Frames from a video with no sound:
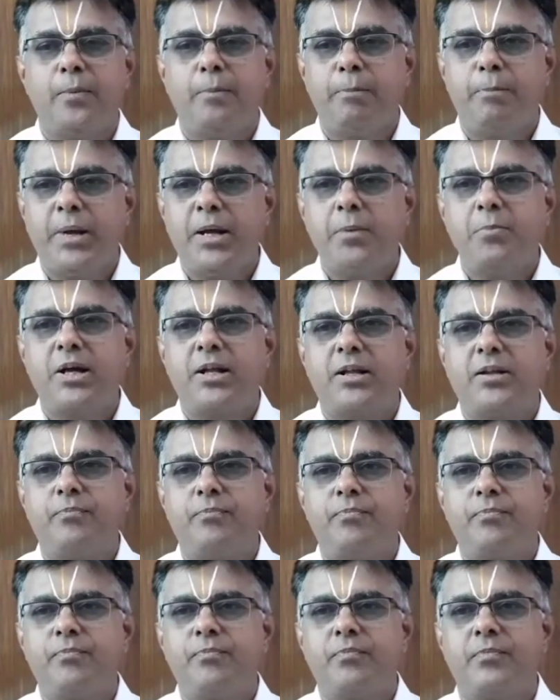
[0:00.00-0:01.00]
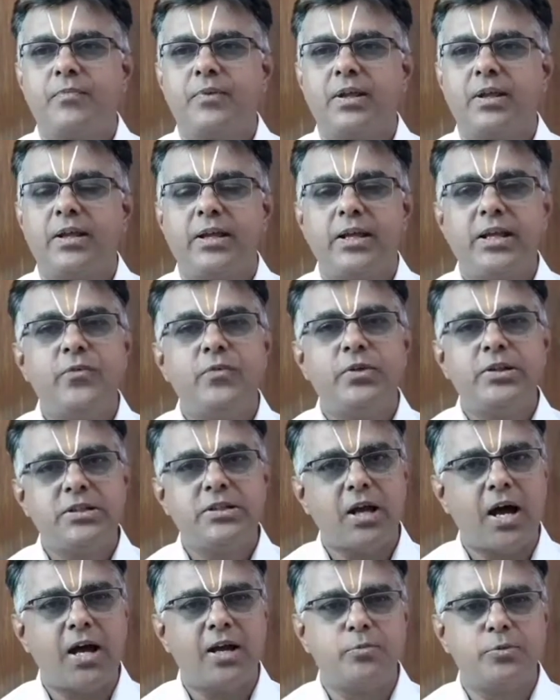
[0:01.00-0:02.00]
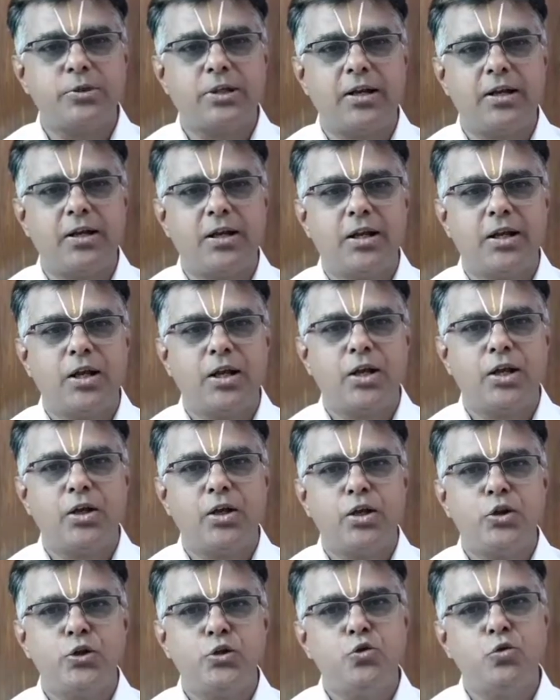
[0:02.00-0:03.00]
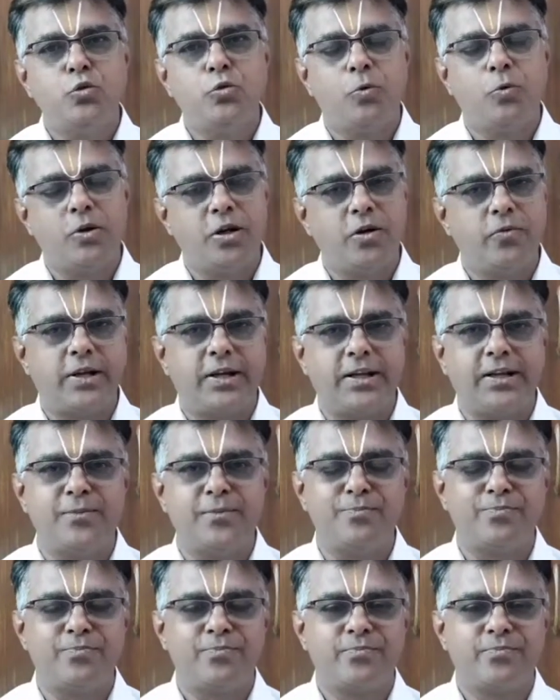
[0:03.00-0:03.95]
மே மாதம் இருபத்தி ஆறு முதல் ஜூன் ஒன்று வரையிலும்